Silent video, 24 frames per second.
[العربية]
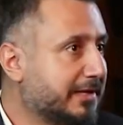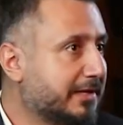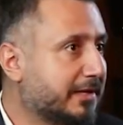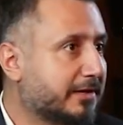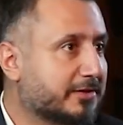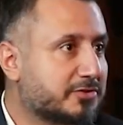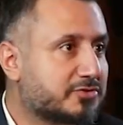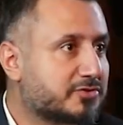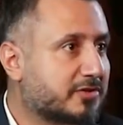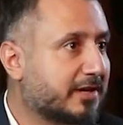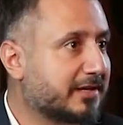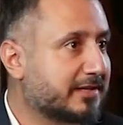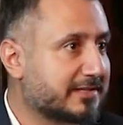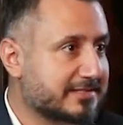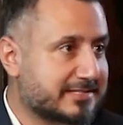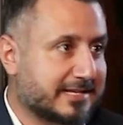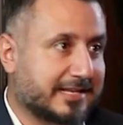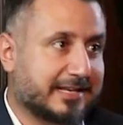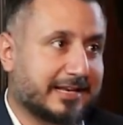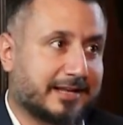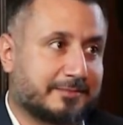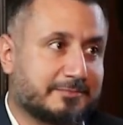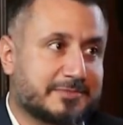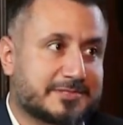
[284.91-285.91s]
لله نشكر الله اذا
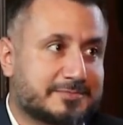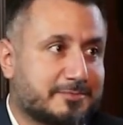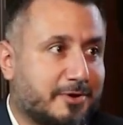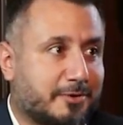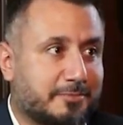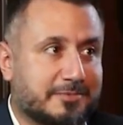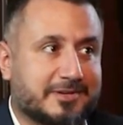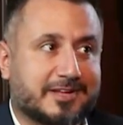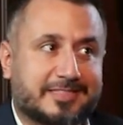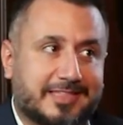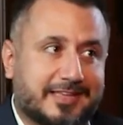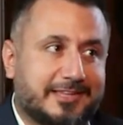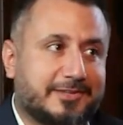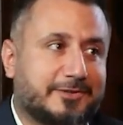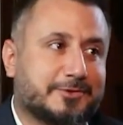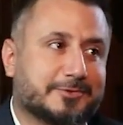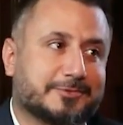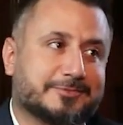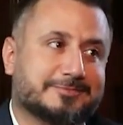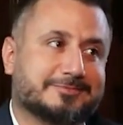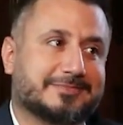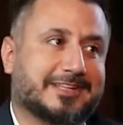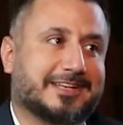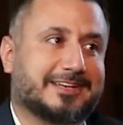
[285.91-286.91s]
هلا عم بسمعوا منك ثانك يو
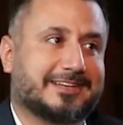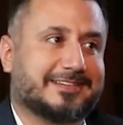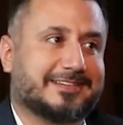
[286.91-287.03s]
كل